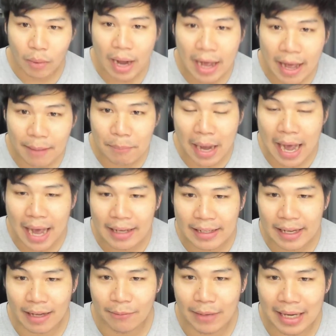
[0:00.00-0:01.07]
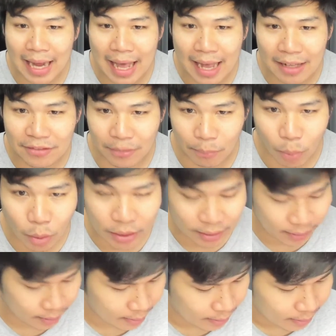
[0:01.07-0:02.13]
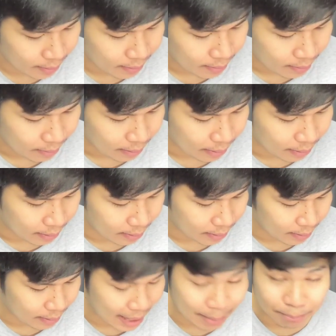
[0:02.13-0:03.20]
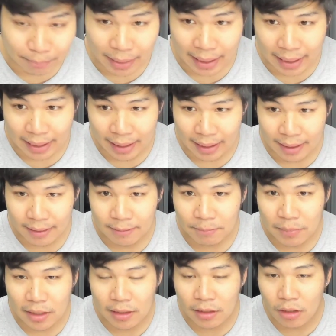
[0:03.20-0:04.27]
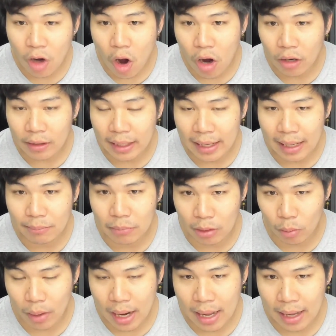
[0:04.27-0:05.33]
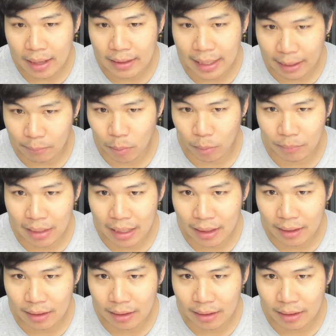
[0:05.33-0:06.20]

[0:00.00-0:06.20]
อนว่าพระเนี่ย เวลาสมมุตินำมาขึ้นกล้องนะครับ หรือว่าเนี่ยผม